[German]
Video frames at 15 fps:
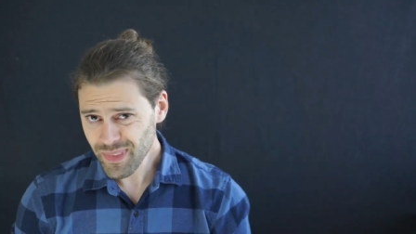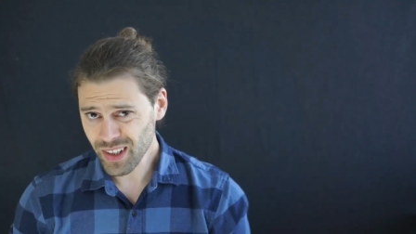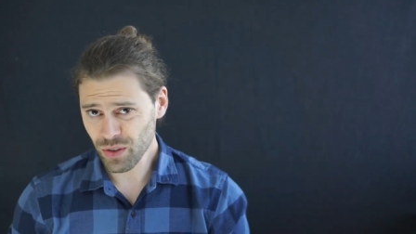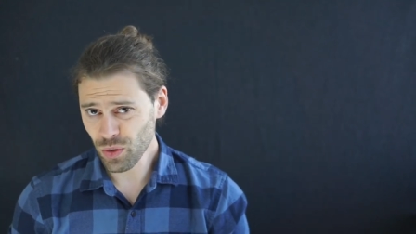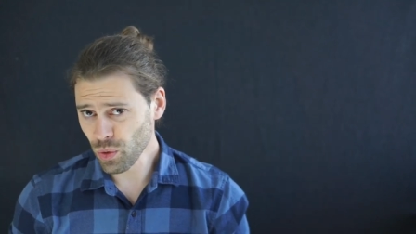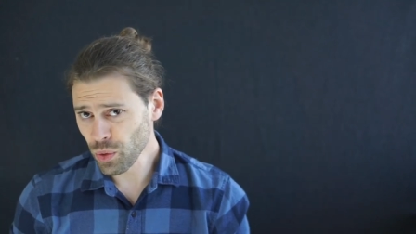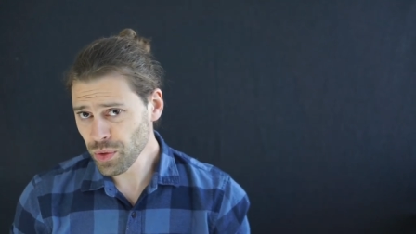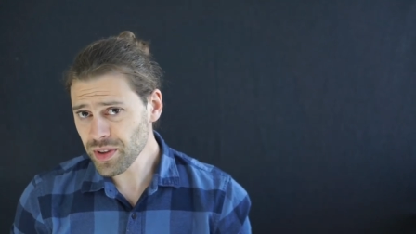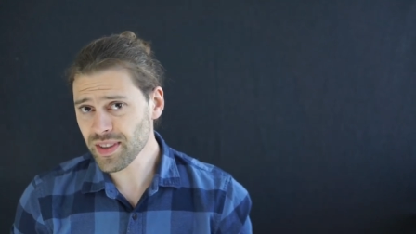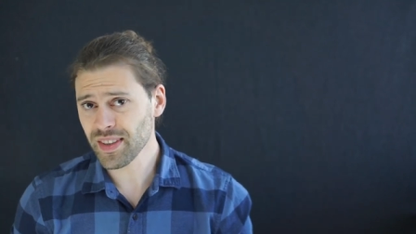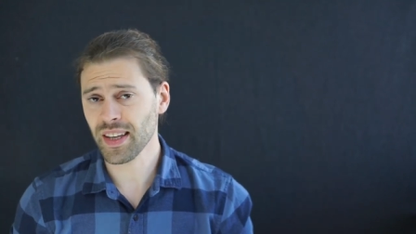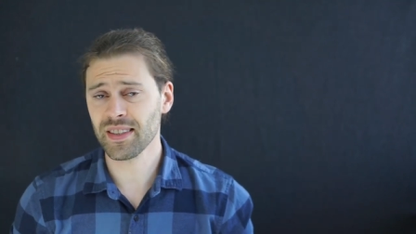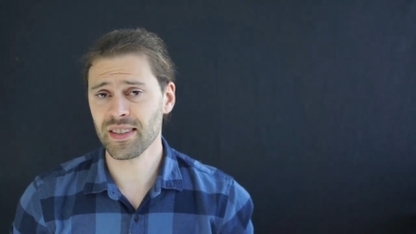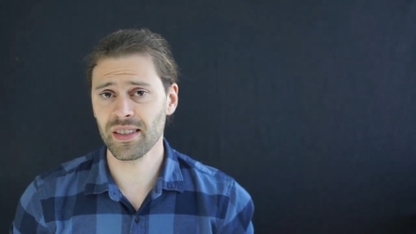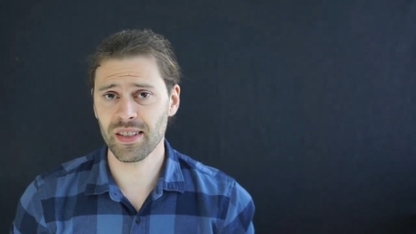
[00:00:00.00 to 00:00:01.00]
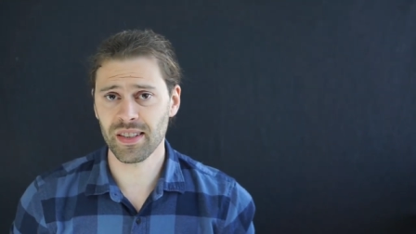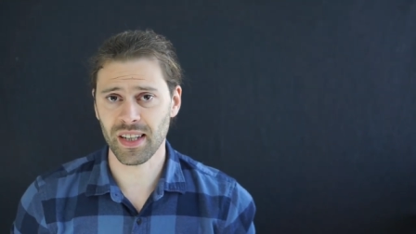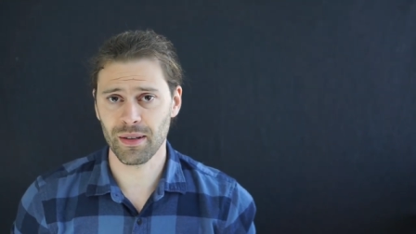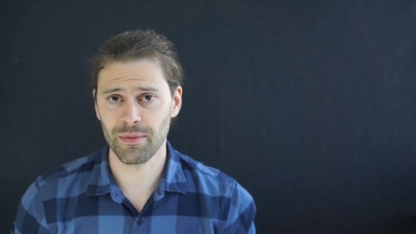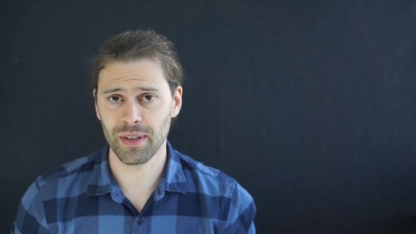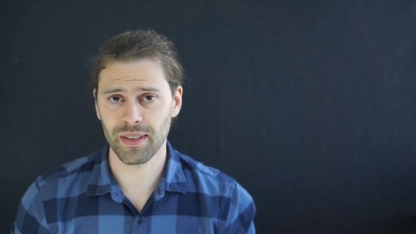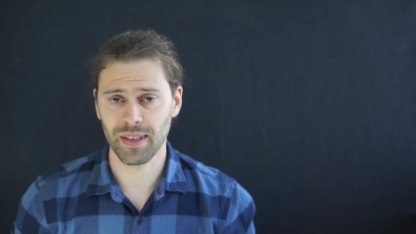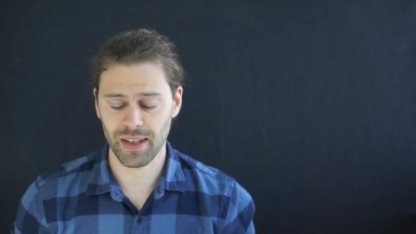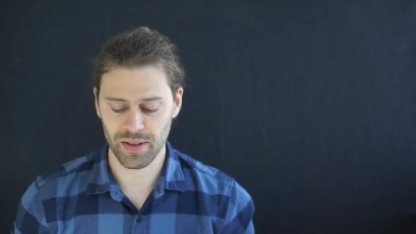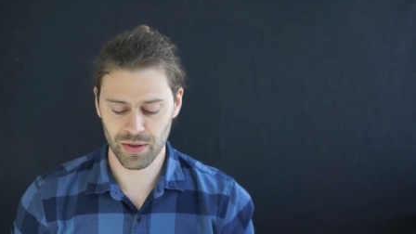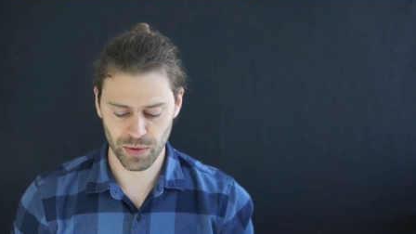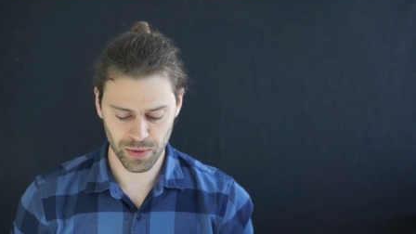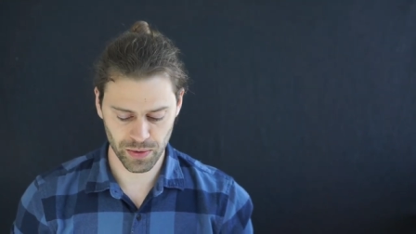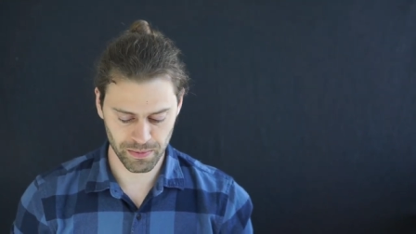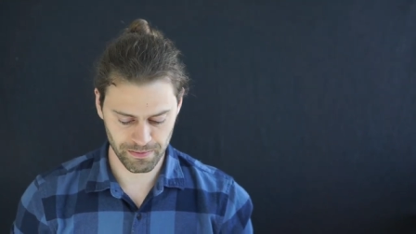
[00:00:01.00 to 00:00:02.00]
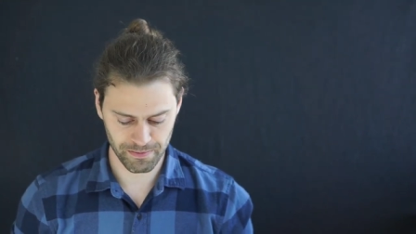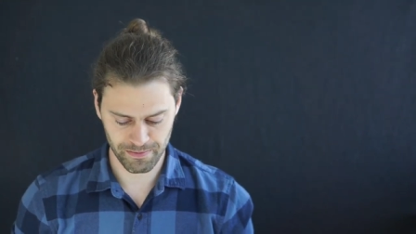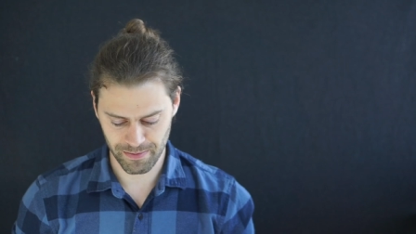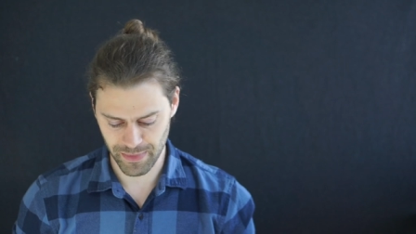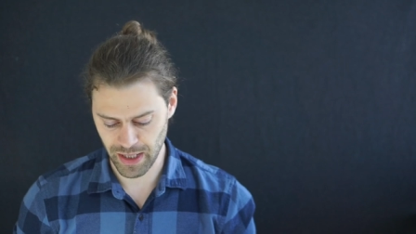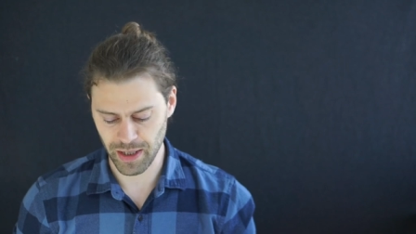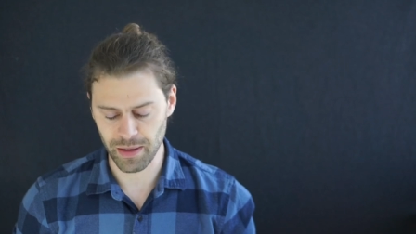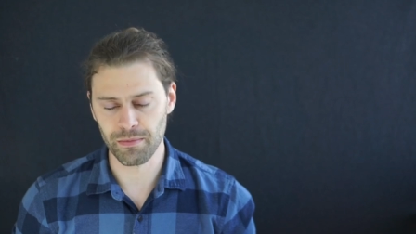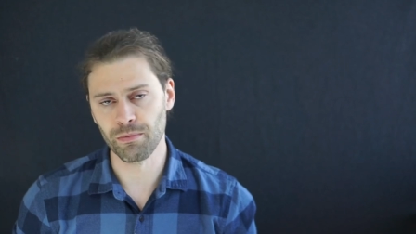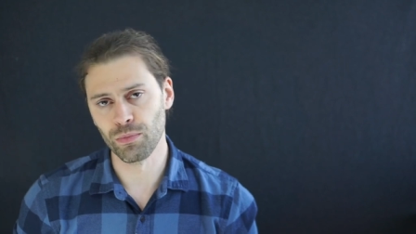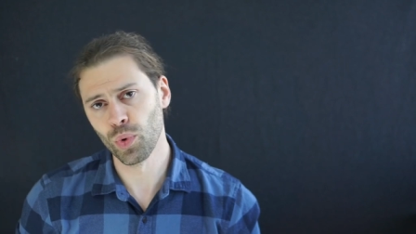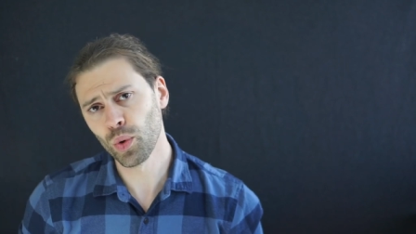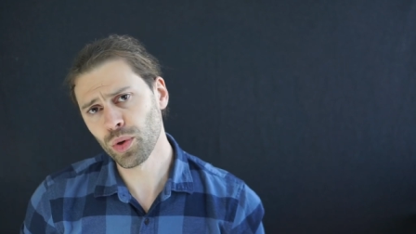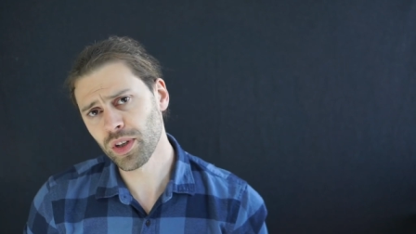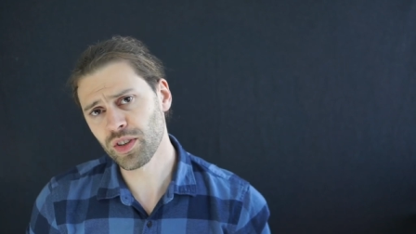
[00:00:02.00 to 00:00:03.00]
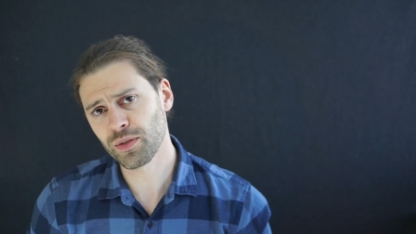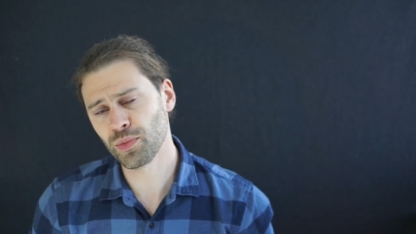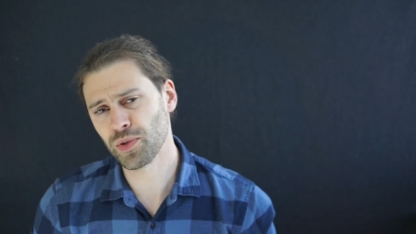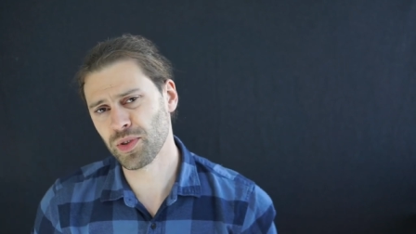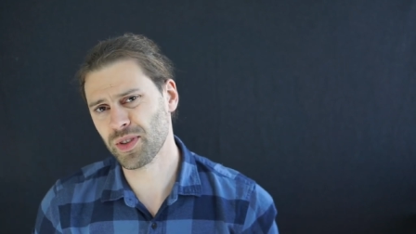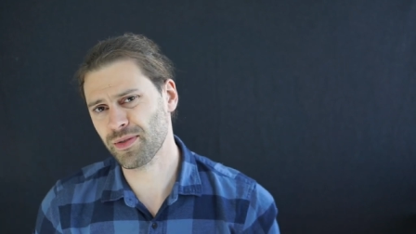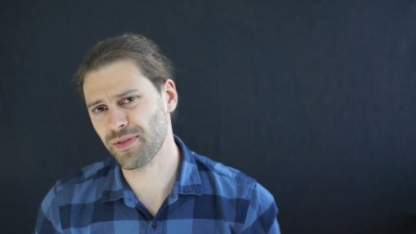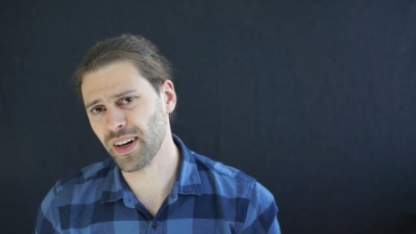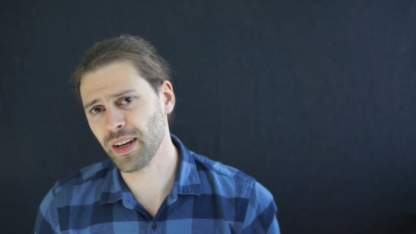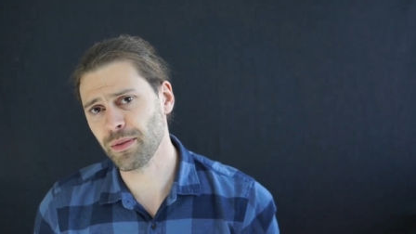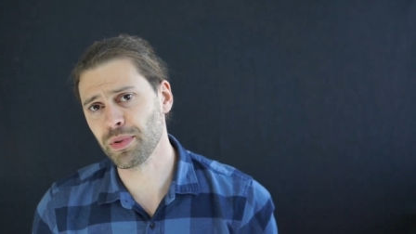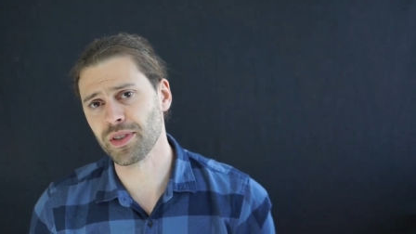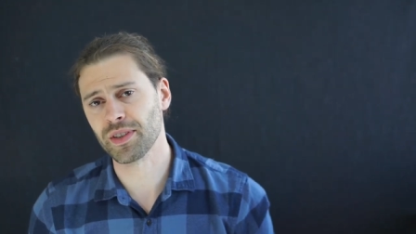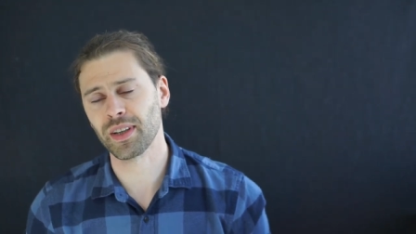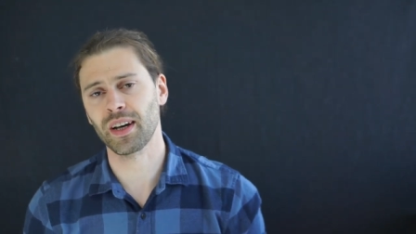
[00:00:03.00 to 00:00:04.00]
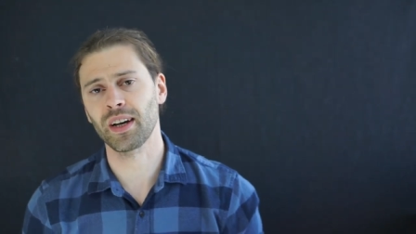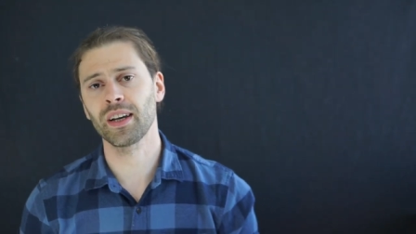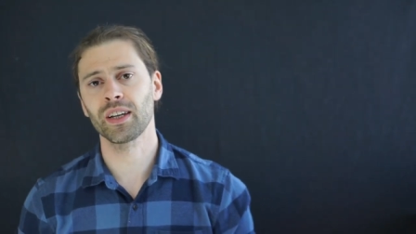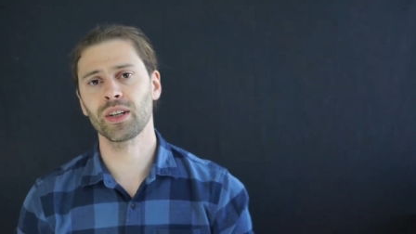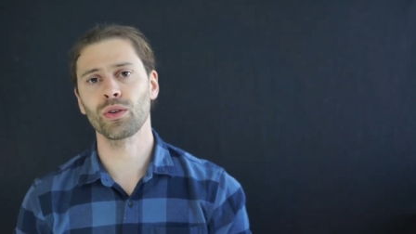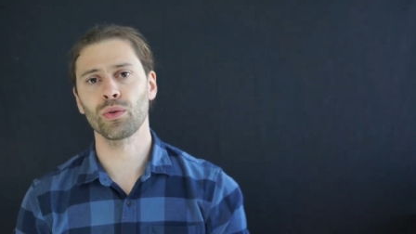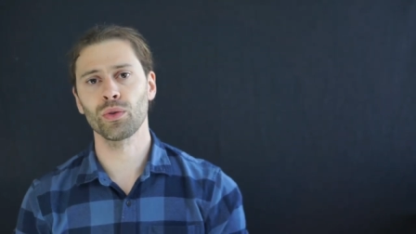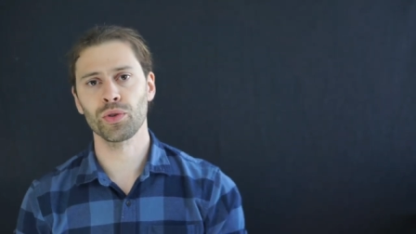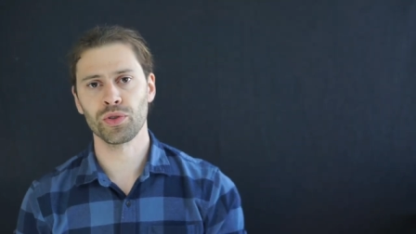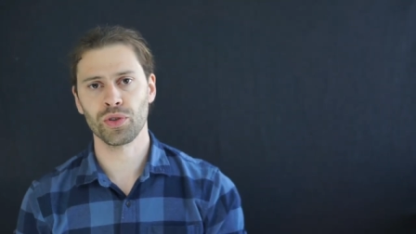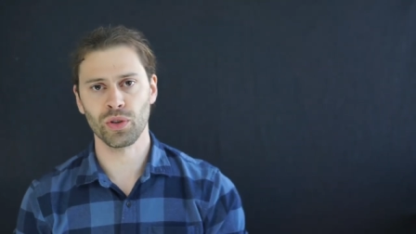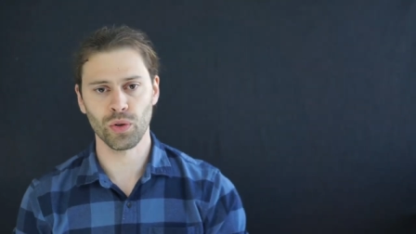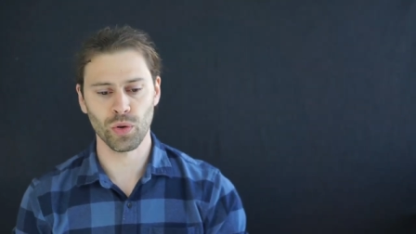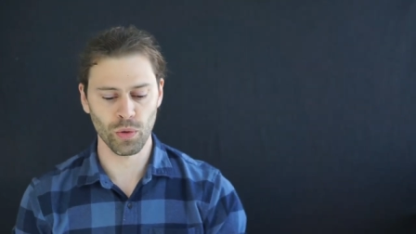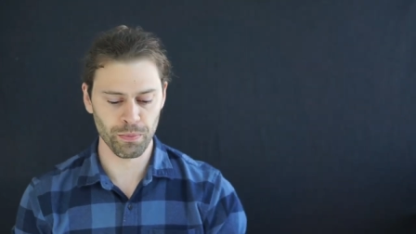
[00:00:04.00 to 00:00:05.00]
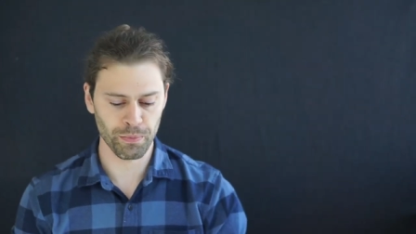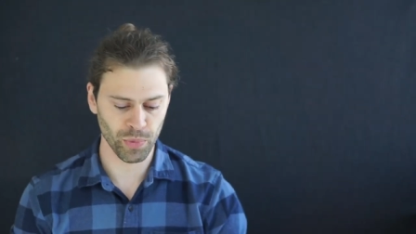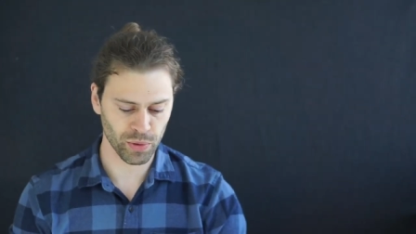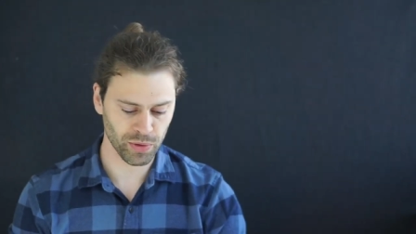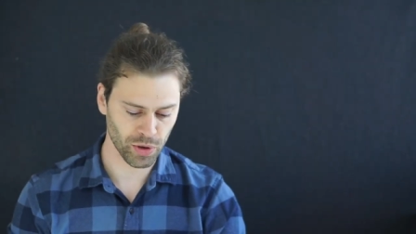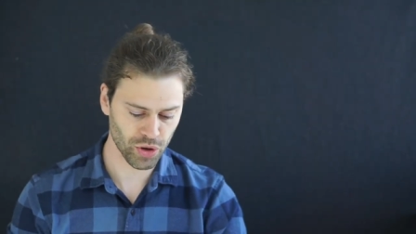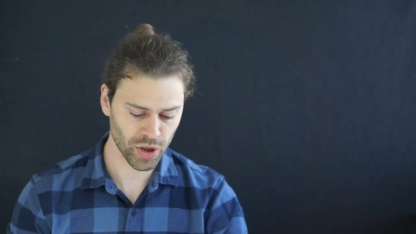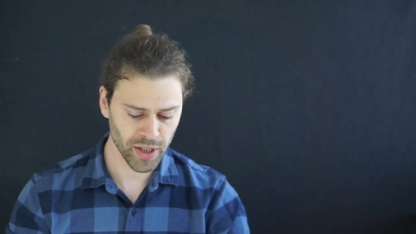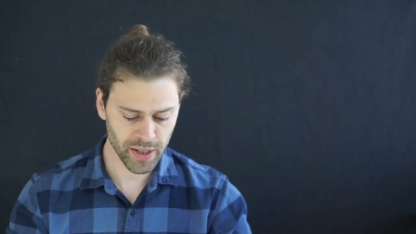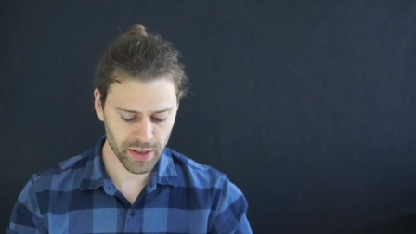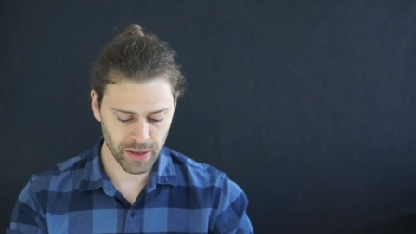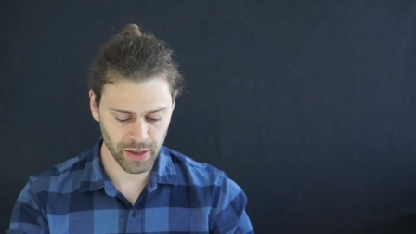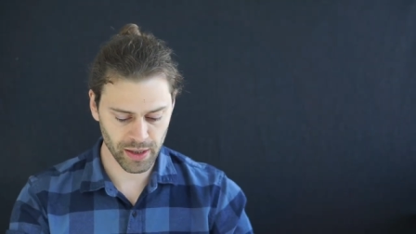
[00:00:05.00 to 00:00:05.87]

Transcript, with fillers: grundsätzlich kann man da so ja, im Monismus zwei bis drei größere Gruppen unterscheiden.